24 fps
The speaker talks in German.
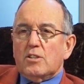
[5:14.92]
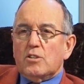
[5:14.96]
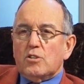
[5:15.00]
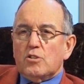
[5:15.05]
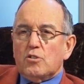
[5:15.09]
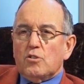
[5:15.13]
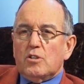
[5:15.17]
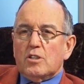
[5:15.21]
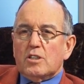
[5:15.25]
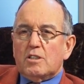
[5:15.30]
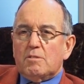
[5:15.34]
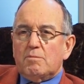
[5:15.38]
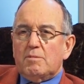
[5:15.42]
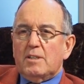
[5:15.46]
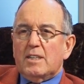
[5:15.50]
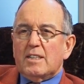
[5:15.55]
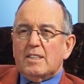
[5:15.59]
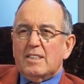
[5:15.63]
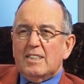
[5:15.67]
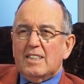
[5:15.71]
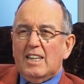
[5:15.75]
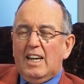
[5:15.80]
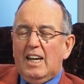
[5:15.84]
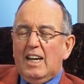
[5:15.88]
Dort
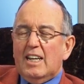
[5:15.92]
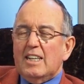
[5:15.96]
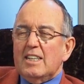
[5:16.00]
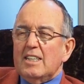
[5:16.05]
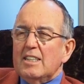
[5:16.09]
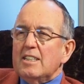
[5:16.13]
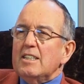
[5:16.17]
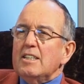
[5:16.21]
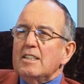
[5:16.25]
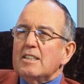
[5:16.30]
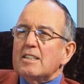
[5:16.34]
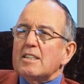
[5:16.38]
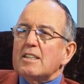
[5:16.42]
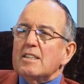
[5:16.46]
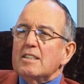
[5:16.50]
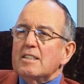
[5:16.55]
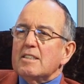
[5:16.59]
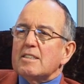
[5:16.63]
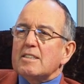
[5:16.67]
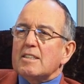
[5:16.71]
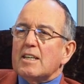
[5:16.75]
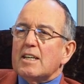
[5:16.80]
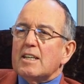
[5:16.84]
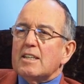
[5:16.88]
werden alle die
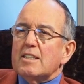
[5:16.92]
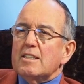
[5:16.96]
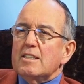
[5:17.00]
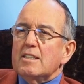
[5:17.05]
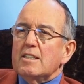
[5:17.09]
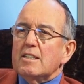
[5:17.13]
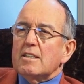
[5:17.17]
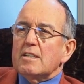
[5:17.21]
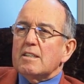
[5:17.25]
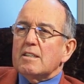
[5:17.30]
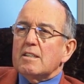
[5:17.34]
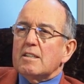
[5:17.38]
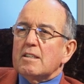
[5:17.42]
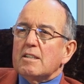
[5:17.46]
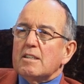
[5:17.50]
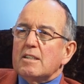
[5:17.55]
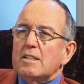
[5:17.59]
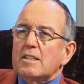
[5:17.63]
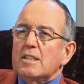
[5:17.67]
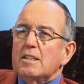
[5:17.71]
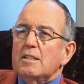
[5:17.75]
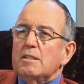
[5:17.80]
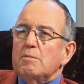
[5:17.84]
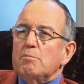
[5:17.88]
drin sein,
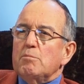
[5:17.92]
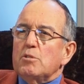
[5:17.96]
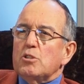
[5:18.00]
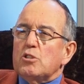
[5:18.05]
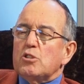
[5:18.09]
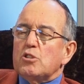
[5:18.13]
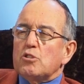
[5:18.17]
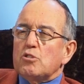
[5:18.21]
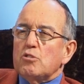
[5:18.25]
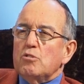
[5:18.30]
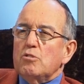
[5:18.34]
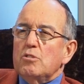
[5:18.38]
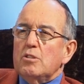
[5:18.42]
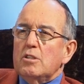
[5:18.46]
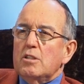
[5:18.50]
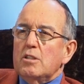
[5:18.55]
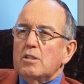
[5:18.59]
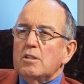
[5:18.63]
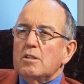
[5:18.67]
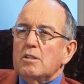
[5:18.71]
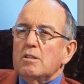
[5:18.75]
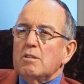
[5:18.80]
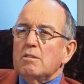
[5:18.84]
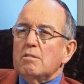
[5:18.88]
die mit
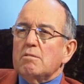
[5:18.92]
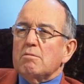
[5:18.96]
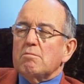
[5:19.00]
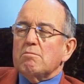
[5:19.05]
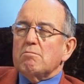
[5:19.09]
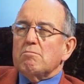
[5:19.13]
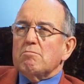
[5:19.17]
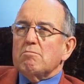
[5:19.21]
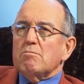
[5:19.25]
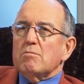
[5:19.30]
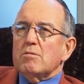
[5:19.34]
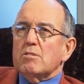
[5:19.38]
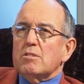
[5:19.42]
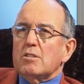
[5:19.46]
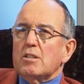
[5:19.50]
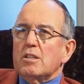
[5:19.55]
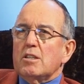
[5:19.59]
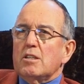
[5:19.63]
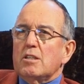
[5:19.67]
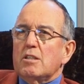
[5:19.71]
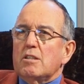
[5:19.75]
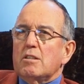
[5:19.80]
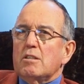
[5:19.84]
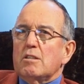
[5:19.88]
Sünde
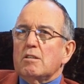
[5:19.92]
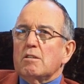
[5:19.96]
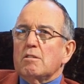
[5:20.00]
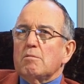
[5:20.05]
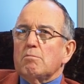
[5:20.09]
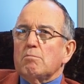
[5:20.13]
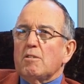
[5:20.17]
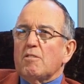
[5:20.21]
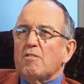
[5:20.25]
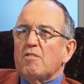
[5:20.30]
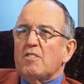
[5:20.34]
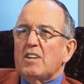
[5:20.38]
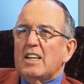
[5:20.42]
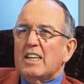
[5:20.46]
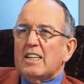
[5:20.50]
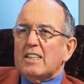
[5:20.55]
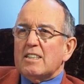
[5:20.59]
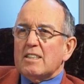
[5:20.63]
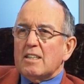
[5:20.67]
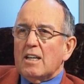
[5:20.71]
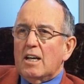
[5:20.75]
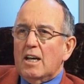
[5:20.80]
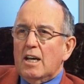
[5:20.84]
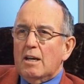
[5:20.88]
sich
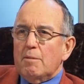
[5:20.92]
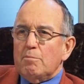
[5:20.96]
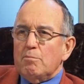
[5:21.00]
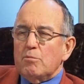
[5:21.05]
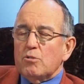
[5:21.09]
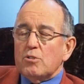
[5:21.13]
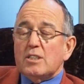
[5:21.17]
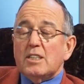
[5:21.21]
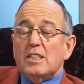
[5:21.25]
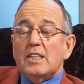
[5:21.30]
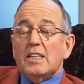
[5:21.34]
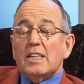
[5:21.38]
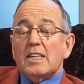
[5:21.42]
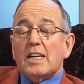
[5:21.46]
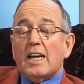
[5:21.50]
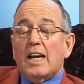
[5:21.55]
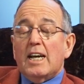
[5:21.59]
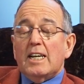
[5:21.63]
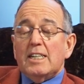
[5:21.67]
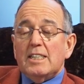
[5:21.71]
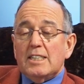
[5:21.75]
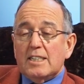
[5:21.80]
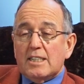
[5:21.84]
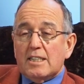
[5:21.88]
befleckt haben und sie nicht
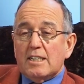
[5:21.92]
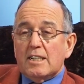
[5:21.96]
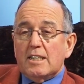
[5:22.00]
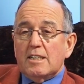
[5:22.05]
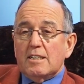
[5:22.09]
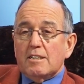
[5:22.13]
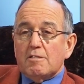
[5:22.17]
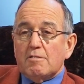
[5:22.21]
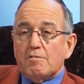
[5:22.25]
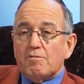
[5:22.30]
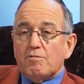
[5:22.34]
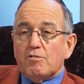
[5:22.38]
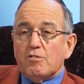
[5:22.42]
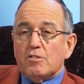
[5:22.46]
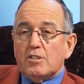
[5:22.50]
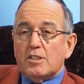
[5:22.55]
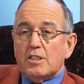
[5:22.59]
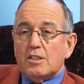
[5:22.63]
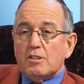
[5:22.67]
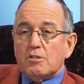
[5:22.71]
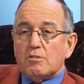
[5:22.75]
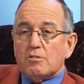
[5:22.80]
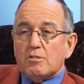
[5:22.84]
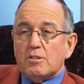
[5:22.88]
reinigen ließen von
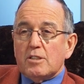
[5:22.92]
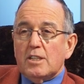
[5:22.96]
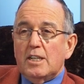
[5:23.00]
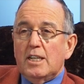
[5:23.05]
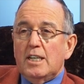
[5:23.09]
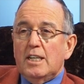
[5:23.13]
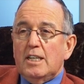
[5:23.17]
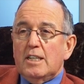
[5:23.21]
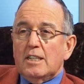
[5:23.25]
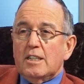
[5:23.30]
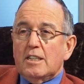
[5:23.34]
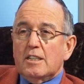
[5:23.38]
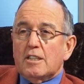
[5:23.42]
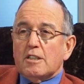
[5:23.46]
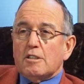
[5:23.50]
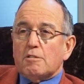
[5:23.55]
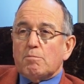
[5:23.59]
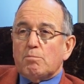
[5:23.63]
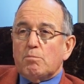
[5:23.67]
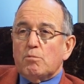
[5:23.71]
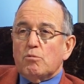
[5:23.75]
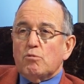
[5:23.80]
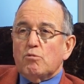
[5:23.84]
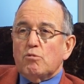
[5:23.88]
Jesus, die
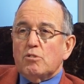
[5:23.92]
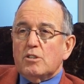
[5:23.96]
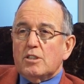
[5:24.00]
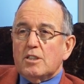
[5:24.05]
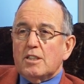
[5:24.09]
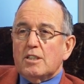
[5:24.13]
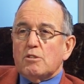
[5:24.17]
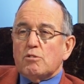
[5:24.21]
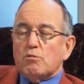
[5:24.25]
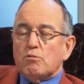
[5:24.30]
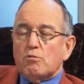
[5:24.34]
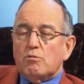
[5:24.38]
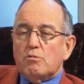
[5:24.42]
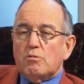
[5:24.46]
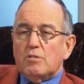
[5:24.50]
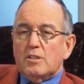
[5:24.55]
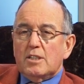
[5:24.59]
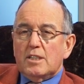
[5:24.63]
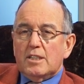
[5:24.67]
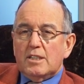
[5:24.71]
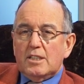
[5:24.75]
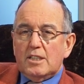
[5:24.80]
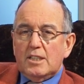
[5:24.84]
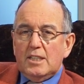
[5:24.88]
das Blut Jesu
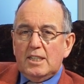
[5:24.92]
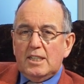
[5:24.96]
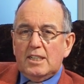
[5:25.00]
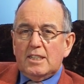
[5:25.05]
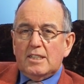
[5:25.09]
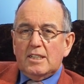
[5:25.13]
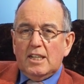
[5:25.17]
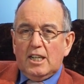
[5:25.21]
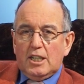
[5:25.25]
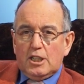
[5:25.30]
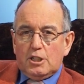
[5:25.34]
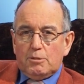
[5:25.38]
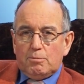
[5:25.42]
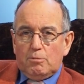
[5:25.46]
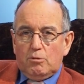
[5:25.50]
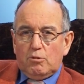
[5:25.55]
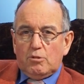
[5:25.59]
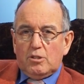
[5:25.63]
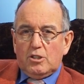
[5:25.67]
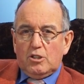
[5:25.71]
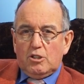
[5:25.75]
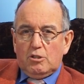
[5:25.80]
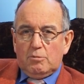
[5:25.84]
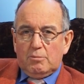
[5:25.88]
nicht in
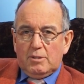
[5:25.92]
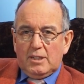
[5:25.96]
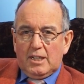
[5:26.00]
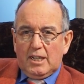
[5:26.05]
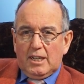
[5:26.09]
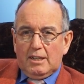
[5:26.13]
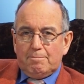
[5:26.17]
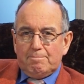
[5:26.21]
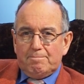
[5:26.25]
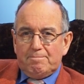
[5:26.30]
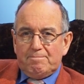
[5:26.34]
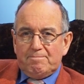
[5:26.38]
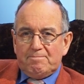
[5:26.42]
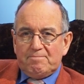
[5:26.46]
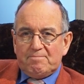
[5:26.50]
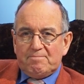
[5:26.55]
Anspruch genommen haben.